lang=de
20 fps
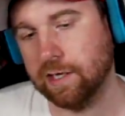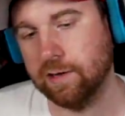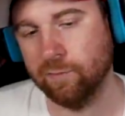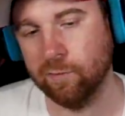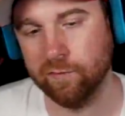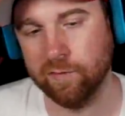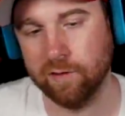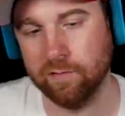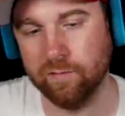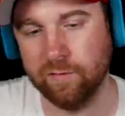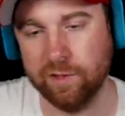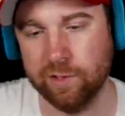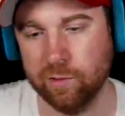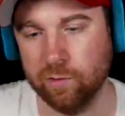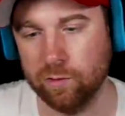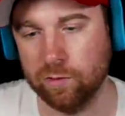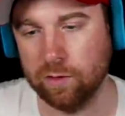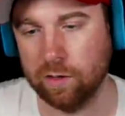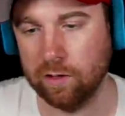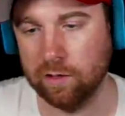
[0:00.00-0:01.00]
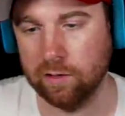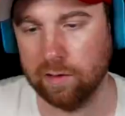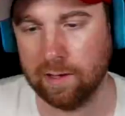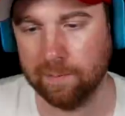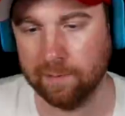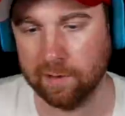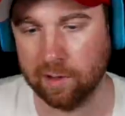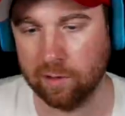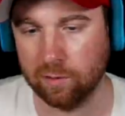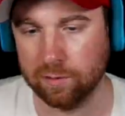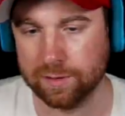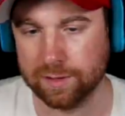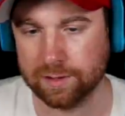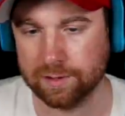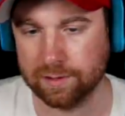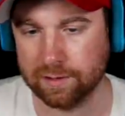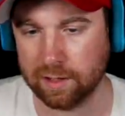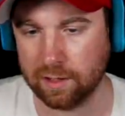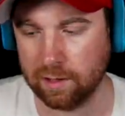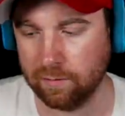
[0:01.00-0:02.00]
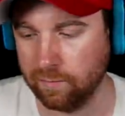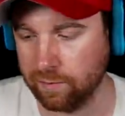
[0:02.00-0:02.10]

wo wir im Video äh, abgehauen sind. Da haben wir